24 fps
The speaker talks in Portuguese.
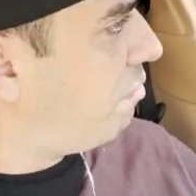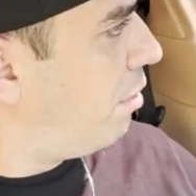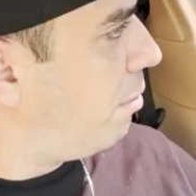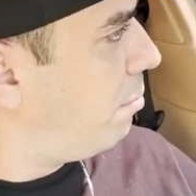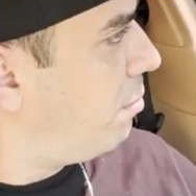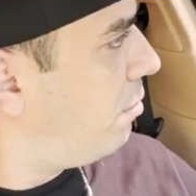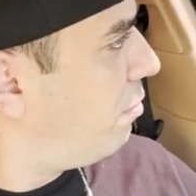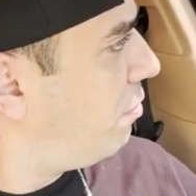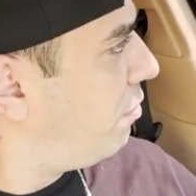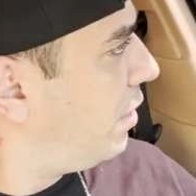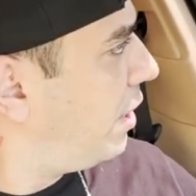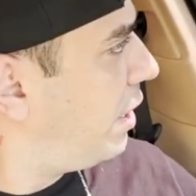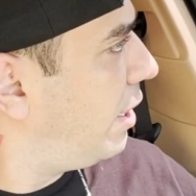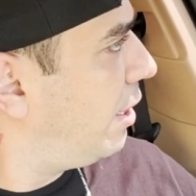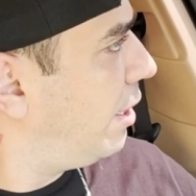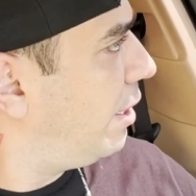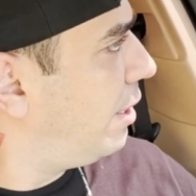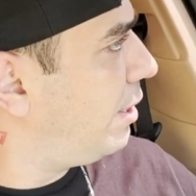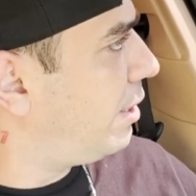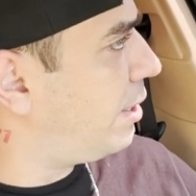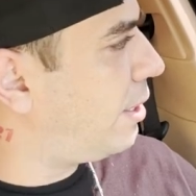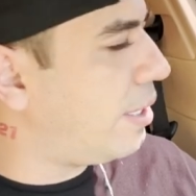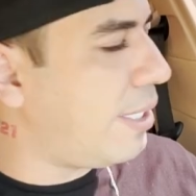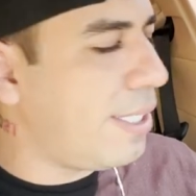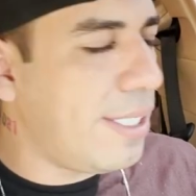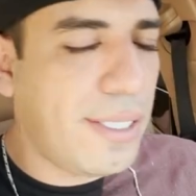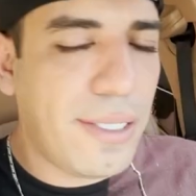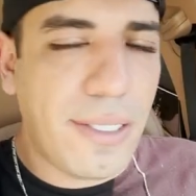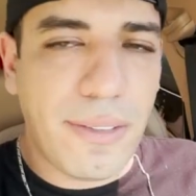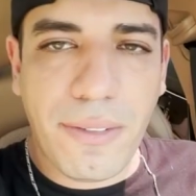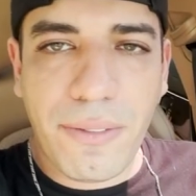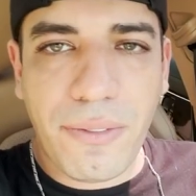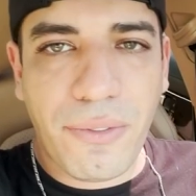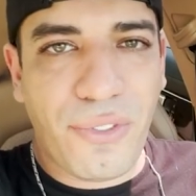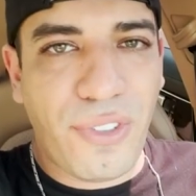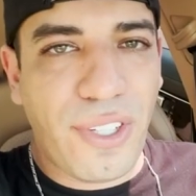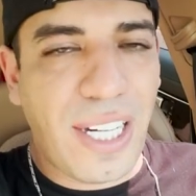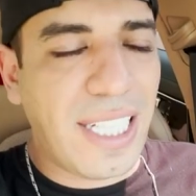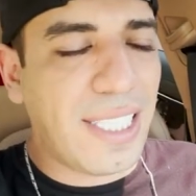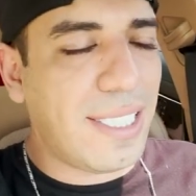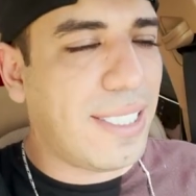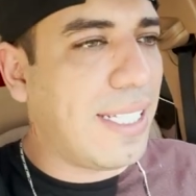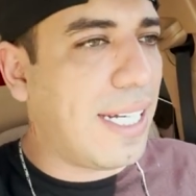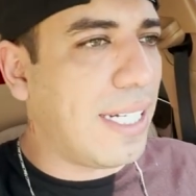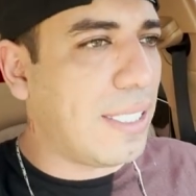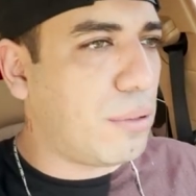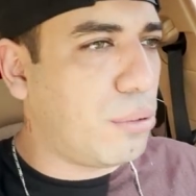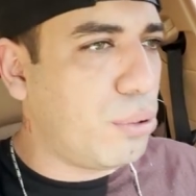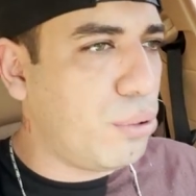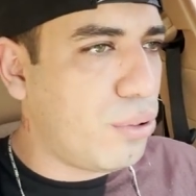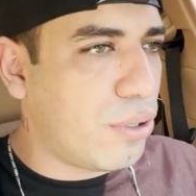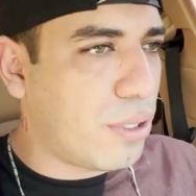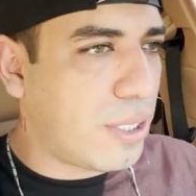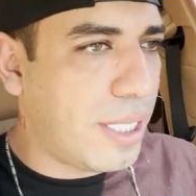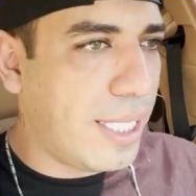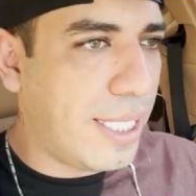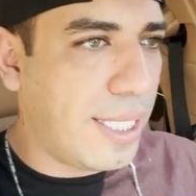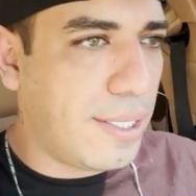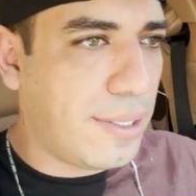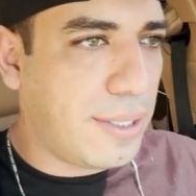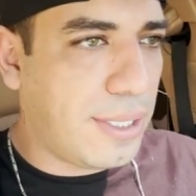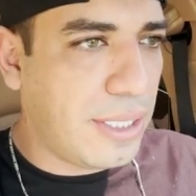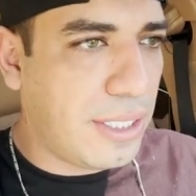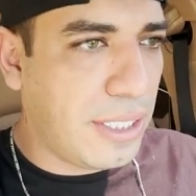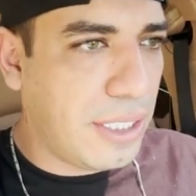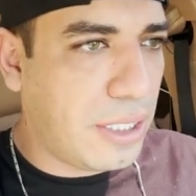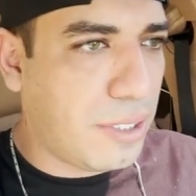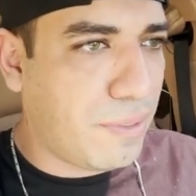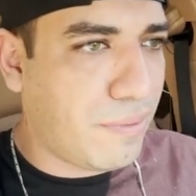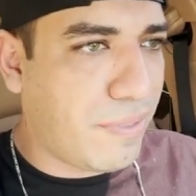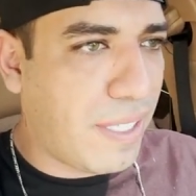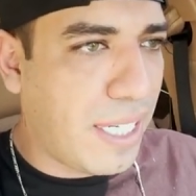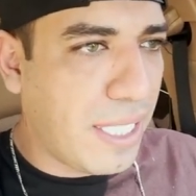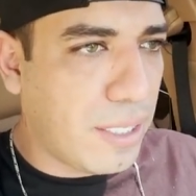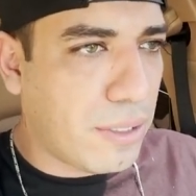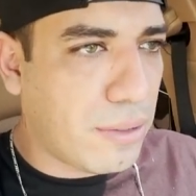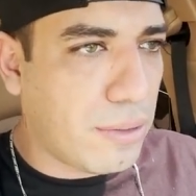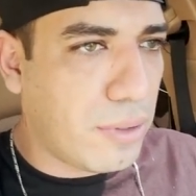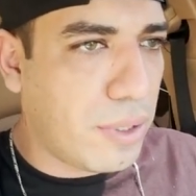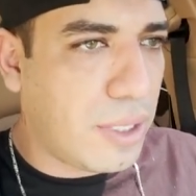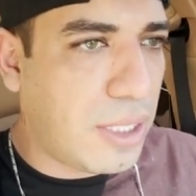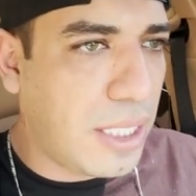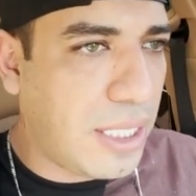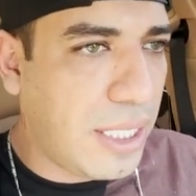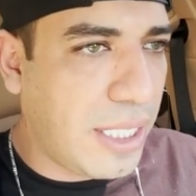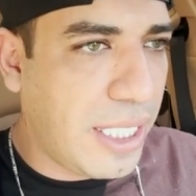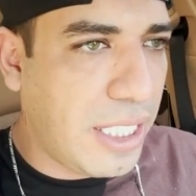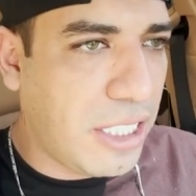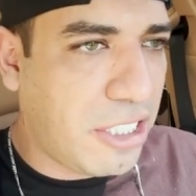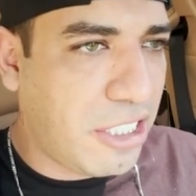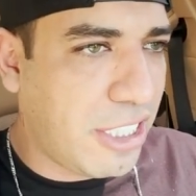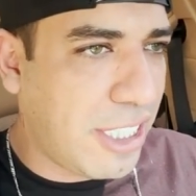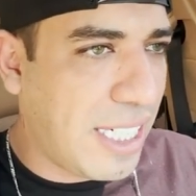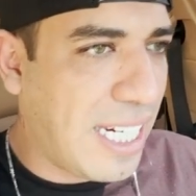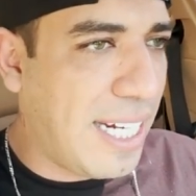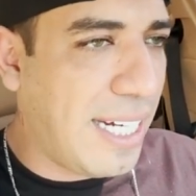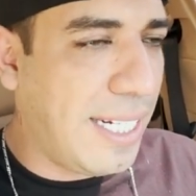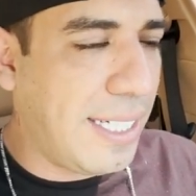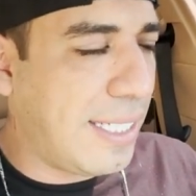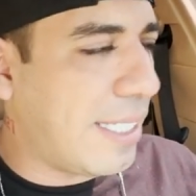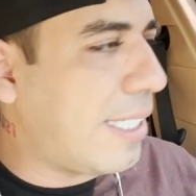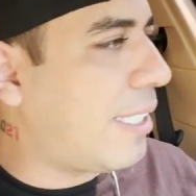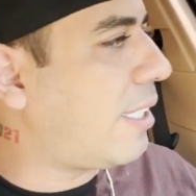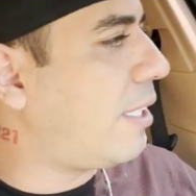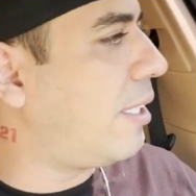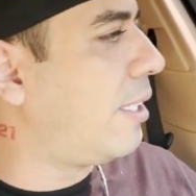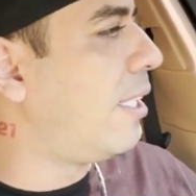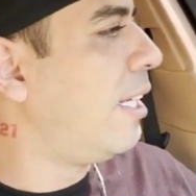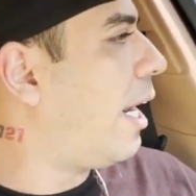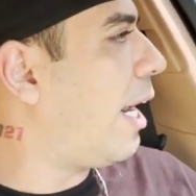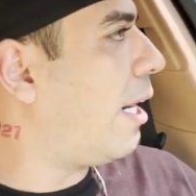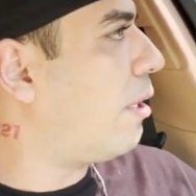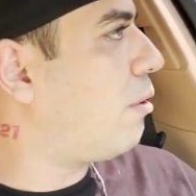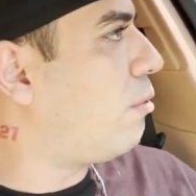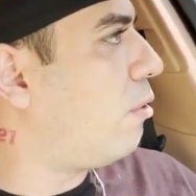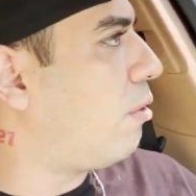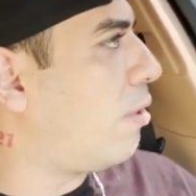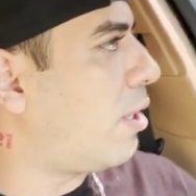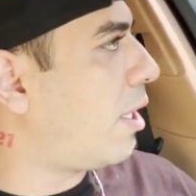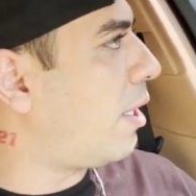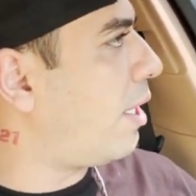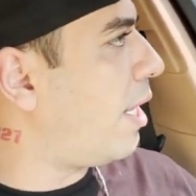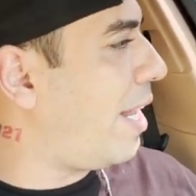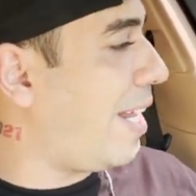Vamos ver ali se vai dar tudo certo, se a gente vai conseguir retirar ela aqui agora.